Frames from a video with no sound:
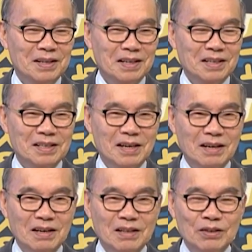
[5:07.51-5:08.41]
그러니까
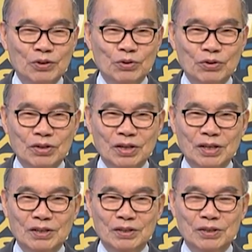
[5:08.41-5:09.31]
잘하던 교회
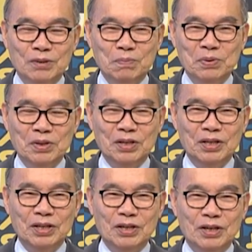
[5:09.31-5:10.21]
가서 집회를
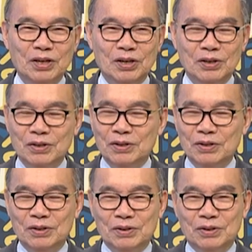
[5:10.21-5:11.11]
하니까
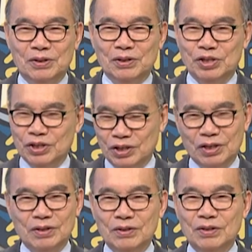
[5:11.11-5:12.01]

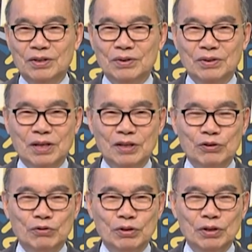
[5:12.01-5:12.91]
심각하던데요.
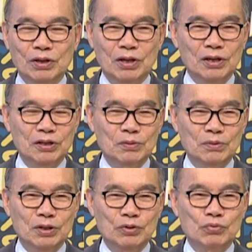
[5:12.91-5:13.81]
딴 교회 할
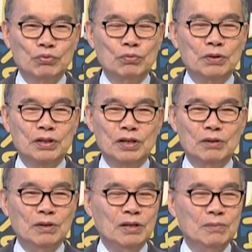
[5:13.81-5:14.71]
때보다 2배,
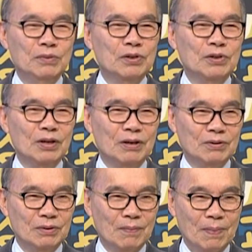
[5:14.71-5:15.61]
3배 힘들더라고요.